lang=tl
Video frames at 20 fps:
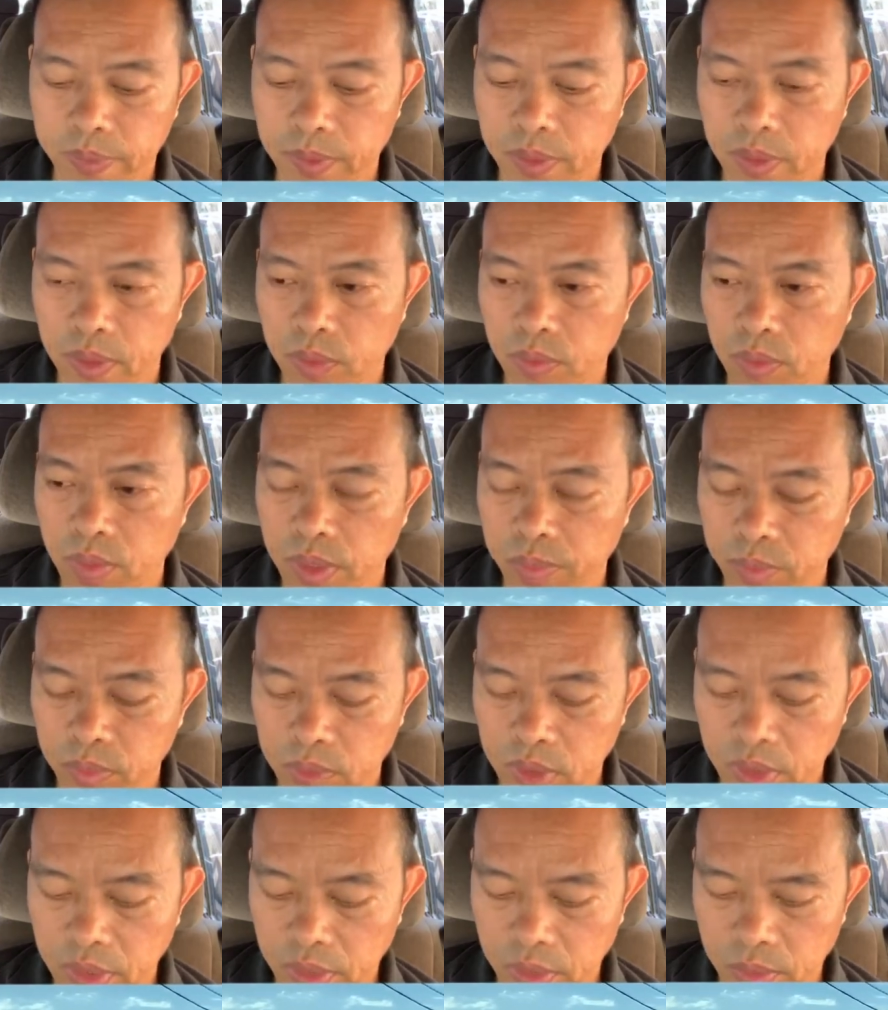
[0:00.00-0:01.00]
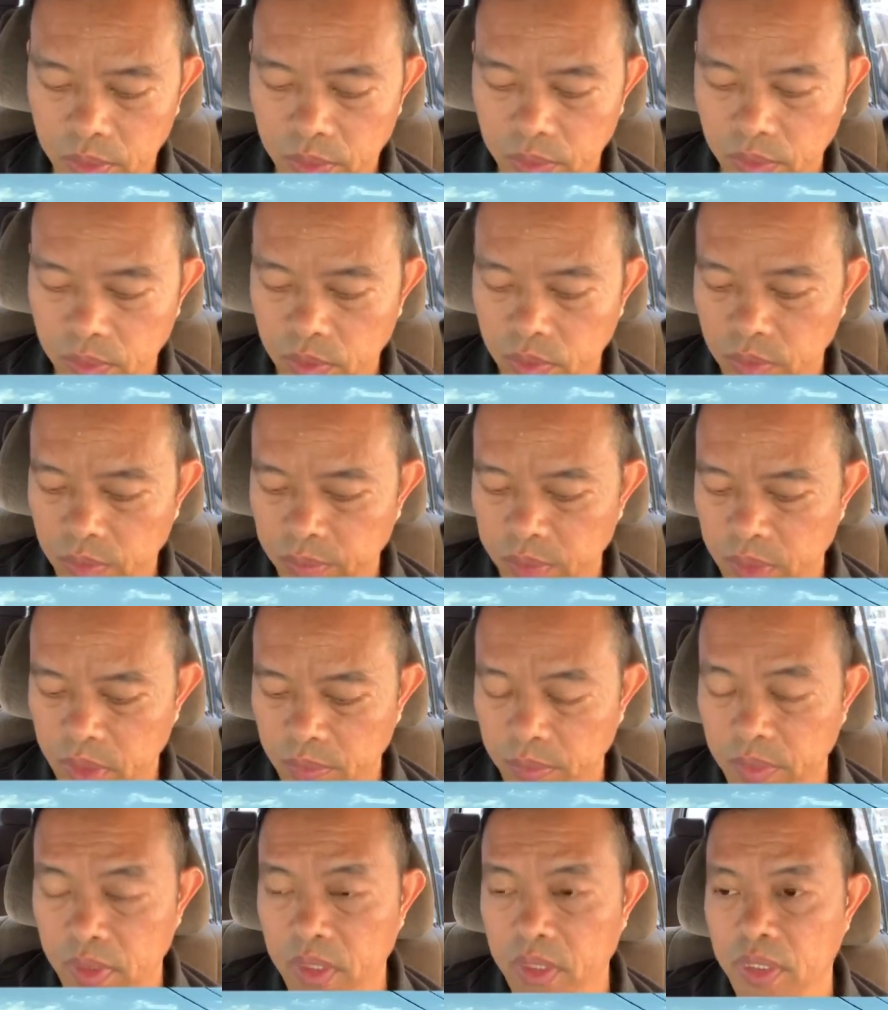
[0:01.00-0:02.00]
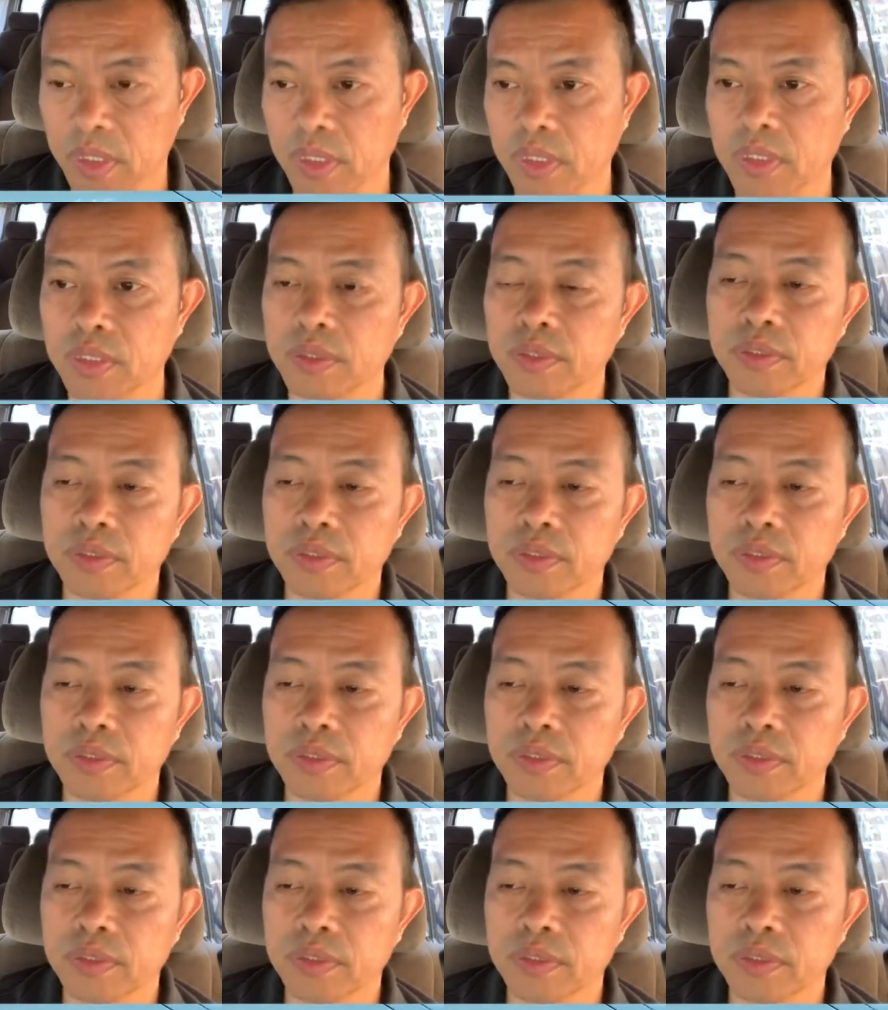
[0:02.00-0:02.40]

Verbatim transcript: na wala po tayong pinagmalaki